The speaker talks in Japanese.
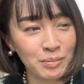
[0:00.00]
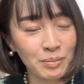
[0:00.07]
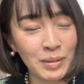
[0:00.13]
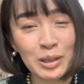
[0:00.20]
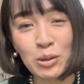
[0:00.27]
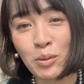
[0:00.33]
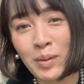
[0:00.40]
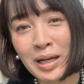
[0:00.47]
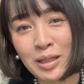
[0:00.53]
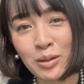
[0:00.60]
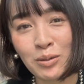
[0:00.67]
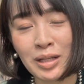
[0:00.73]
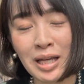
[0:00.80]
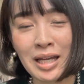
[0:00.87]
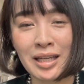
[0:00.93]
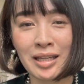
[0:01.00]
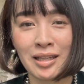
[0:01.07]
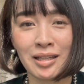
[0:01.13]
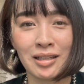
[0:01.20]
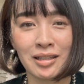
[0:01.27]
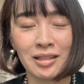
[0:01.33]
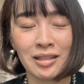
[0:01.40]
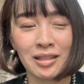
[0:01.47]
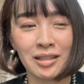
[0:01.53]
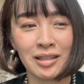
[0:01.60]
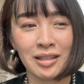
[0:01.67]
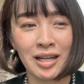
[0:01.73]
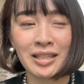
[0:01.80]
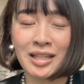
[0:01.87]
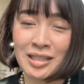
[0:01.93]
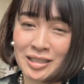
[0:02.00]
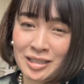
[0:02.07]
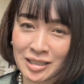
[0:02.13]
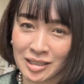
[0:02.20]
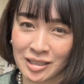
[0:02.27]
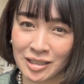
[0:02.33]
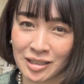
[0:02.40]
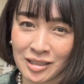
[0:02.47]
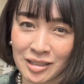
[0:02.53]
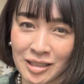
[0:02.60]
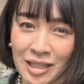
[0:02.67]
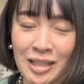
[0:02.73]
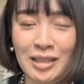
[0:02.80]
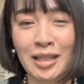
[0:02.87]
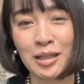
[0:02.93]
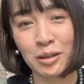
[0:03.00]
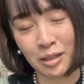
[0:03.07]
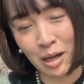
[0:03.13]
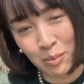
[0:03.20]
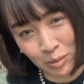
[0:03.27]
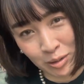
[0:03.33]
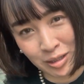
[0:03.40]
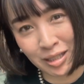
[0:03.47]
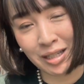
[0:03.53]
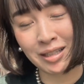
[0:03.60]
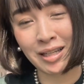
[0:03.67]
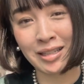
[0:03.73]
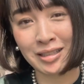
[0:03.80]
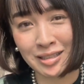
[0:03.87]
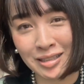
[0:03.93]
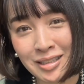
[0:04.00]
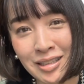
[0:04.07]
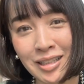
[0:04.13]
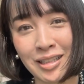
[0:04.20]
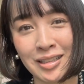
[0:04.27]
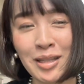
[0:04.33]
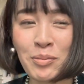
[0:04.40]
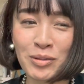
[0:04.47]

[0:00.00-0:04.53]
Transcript: まとまりのない話だったかもしれないし、で